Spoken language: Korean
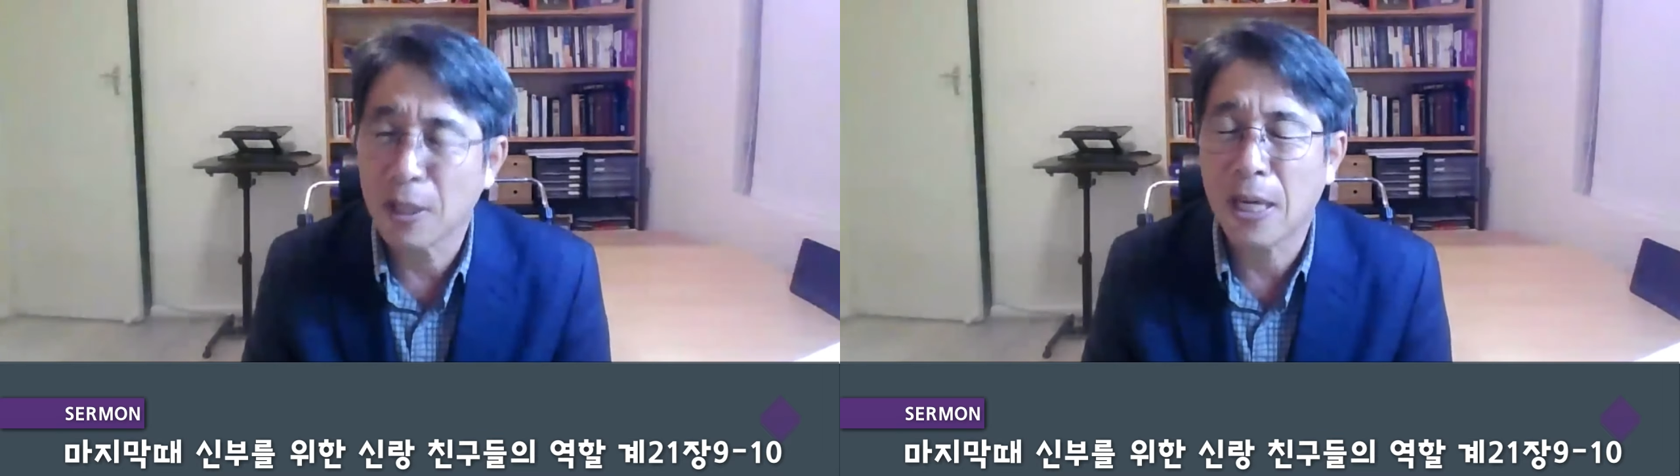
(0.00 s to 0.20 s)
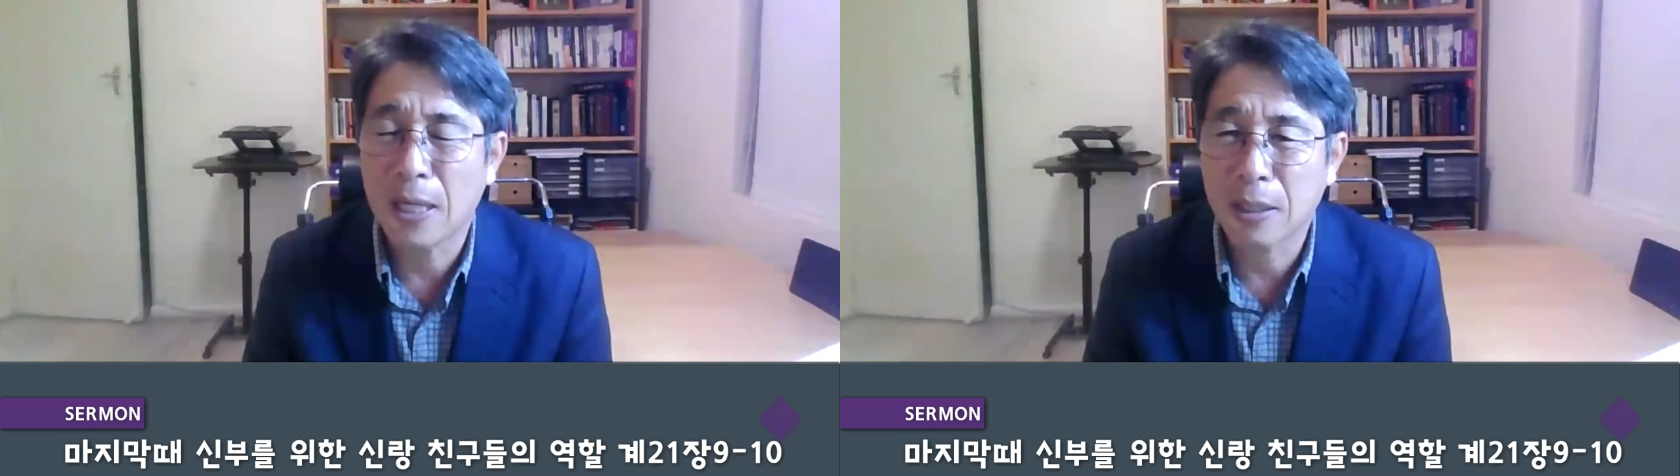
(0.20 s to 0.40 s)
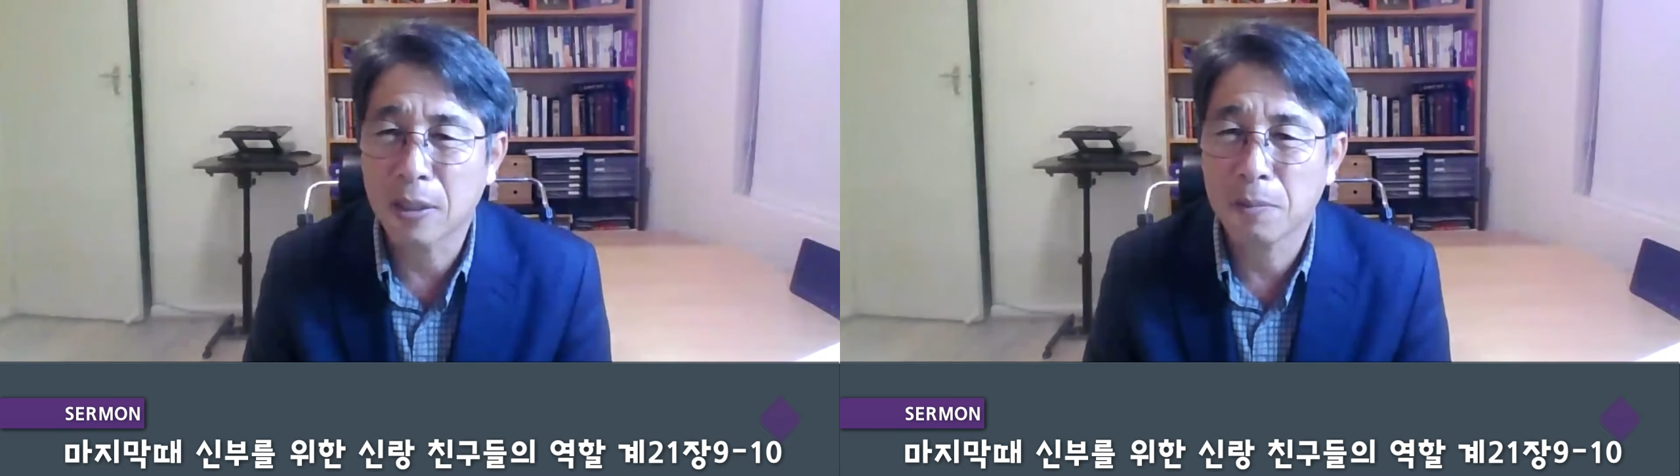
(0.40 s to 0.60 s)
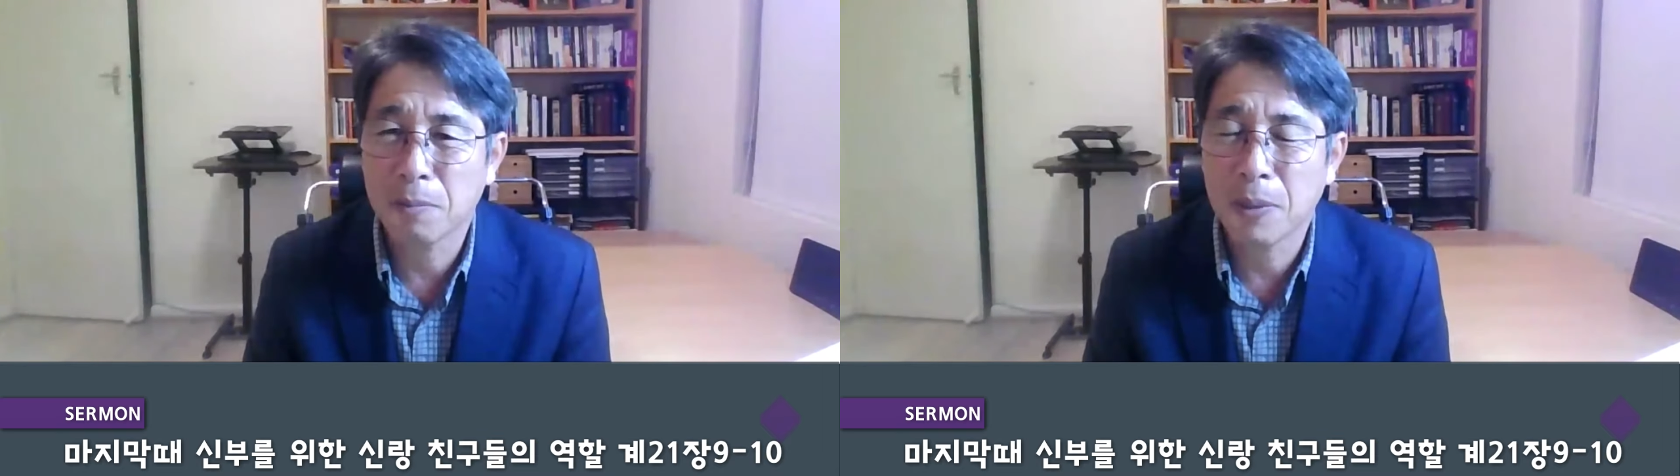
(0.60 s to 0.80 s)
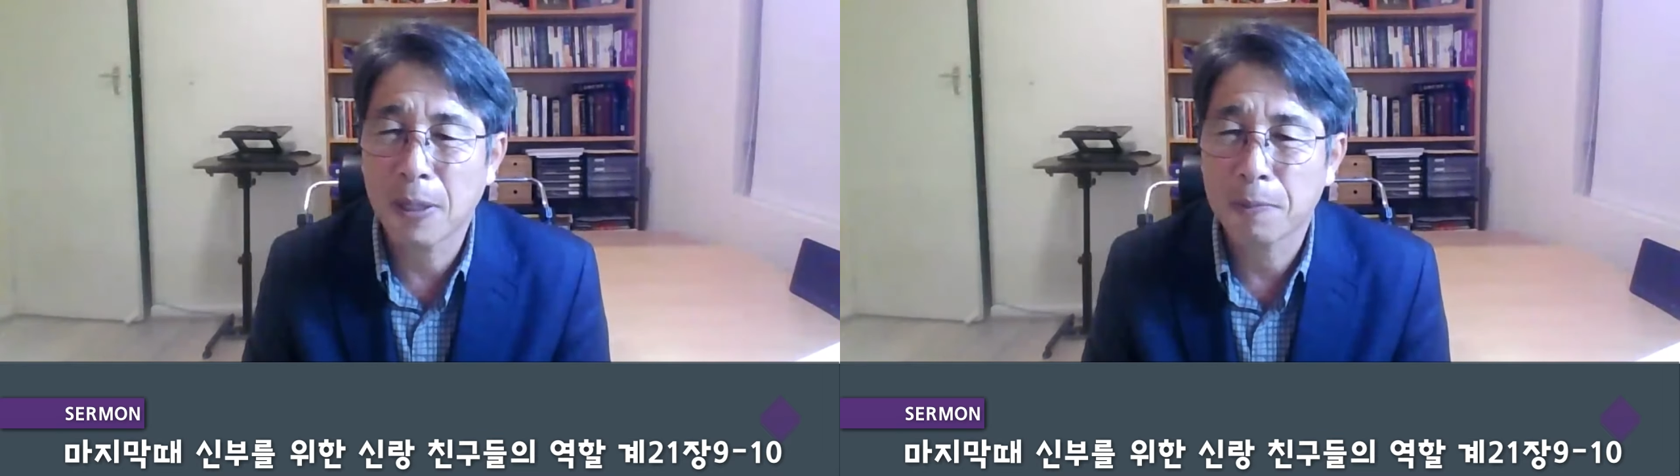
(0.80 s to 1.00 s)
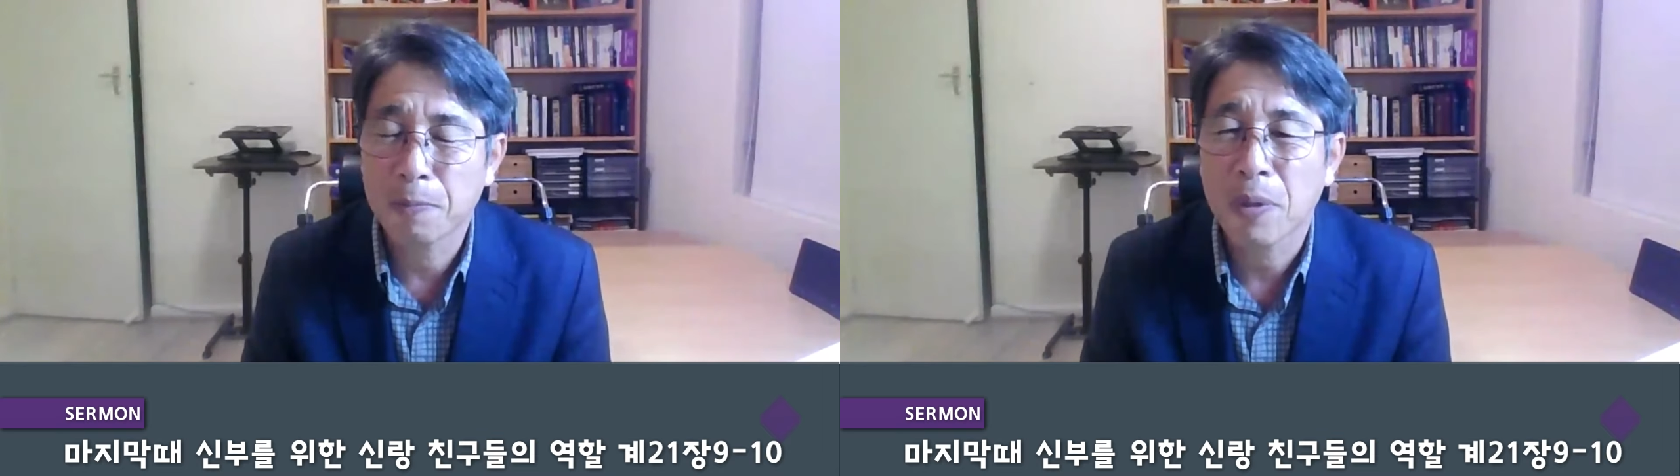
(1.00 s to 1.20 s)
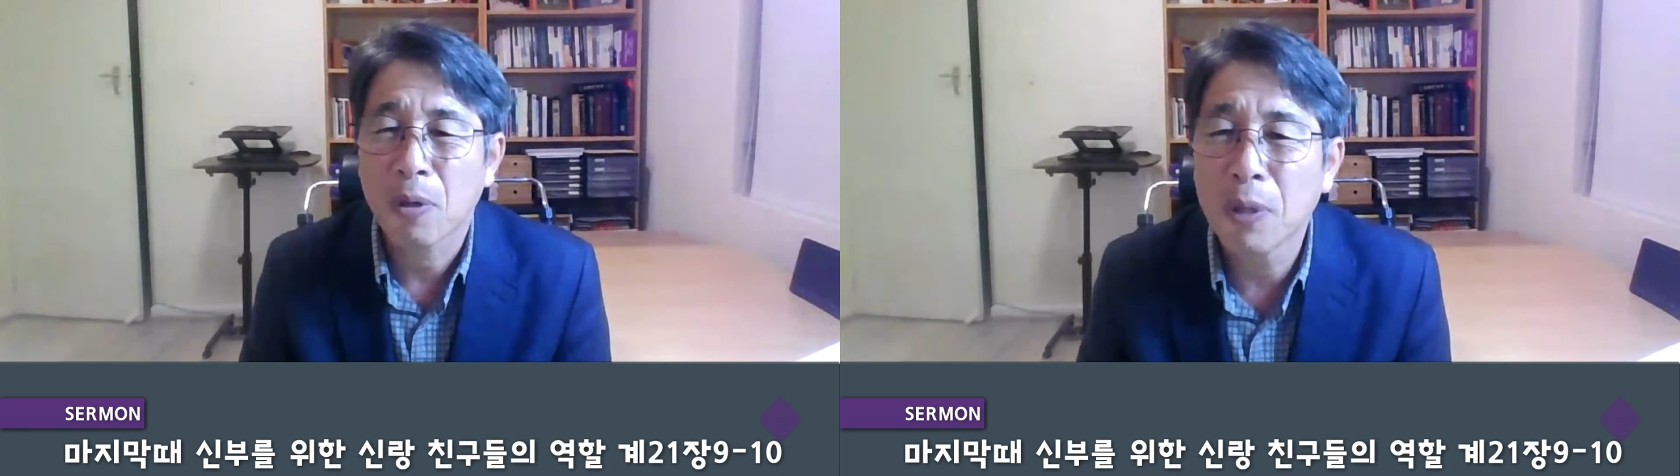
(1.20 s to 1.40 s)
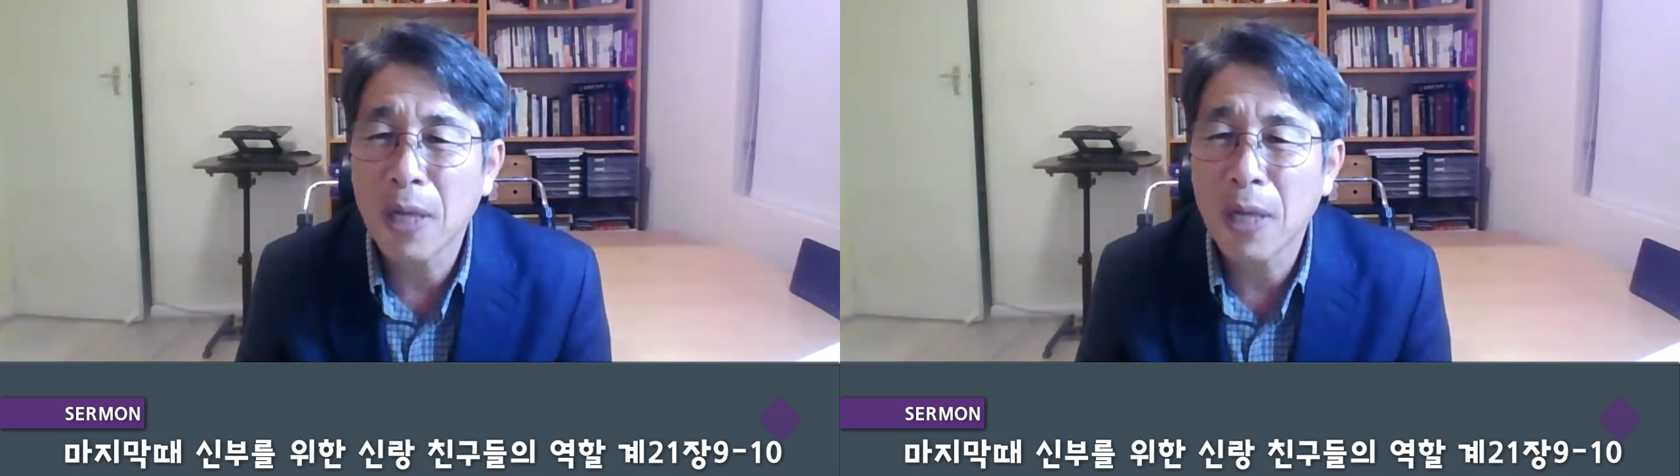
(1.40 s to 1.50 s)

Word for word: 있어야 하는 것입니다.